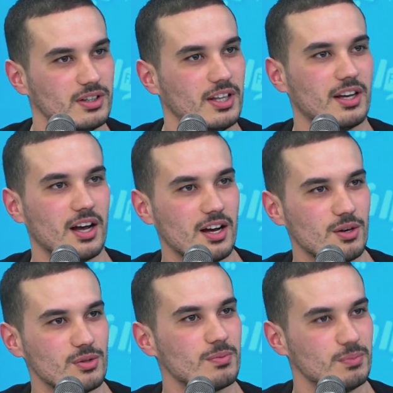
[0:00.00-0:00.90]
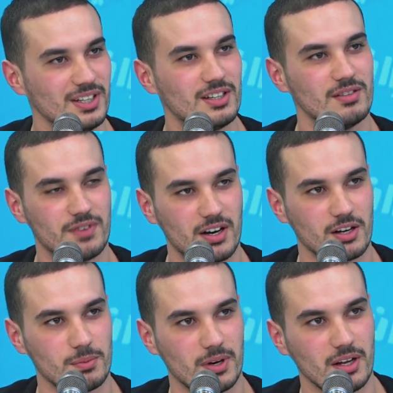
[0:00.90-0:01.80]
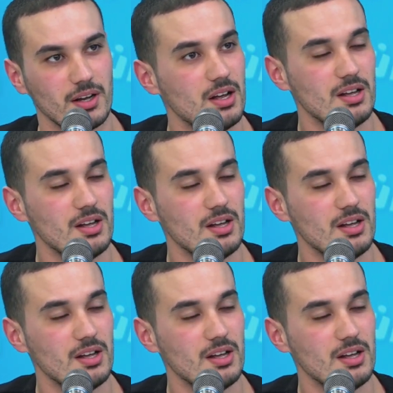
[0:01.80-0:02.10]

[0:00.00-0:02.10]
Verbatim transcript: تيك هاوس بديت نفرق معناها